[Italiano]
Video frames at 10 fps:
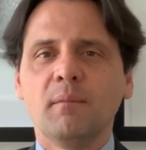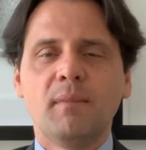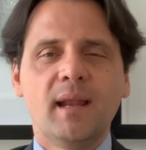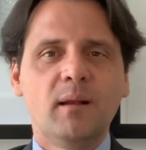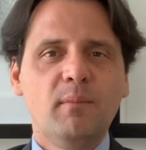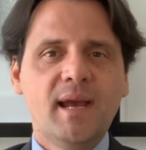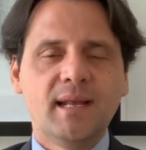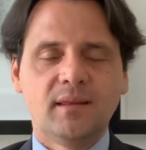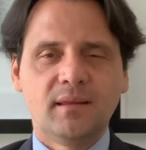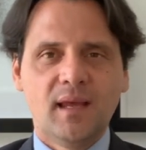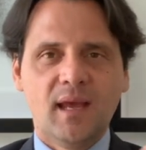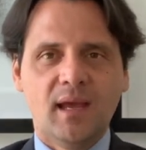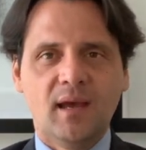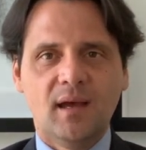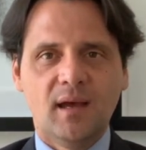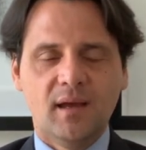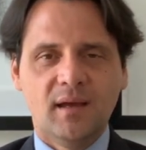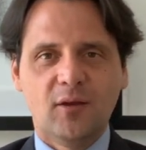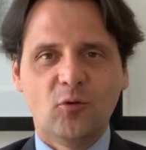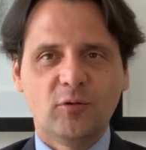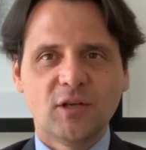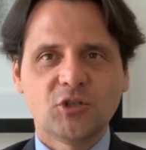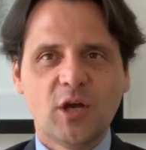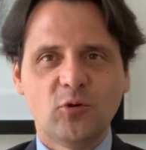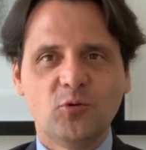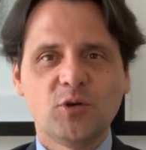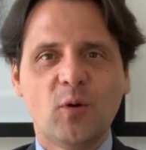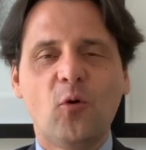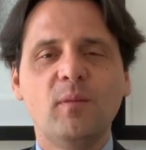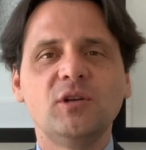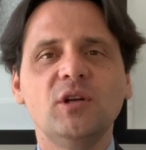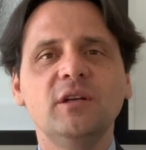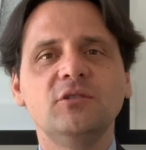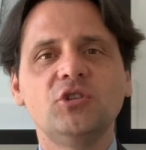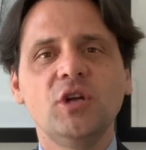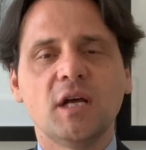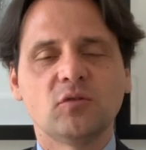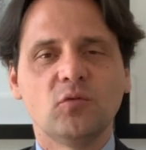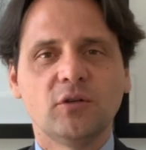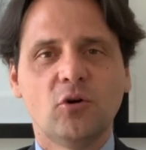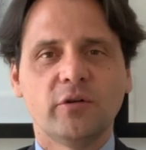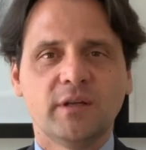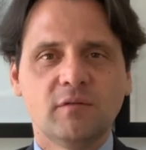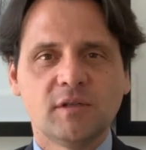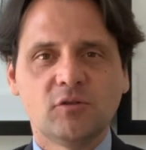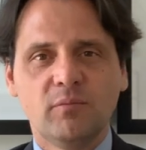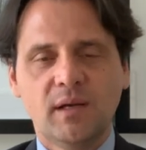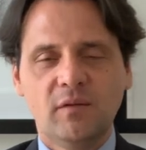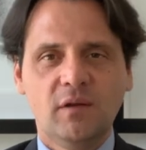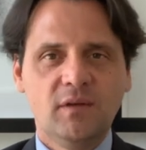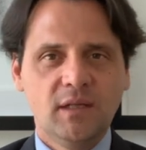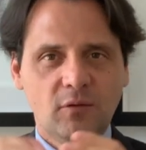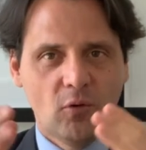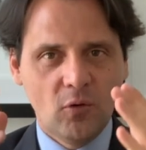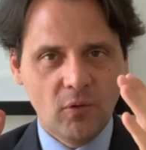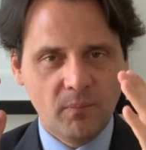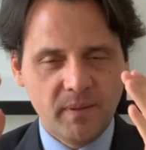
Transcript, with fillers: banalmente eh, che ho lasciato diciamo come ciliegina sulla torta in questo breve video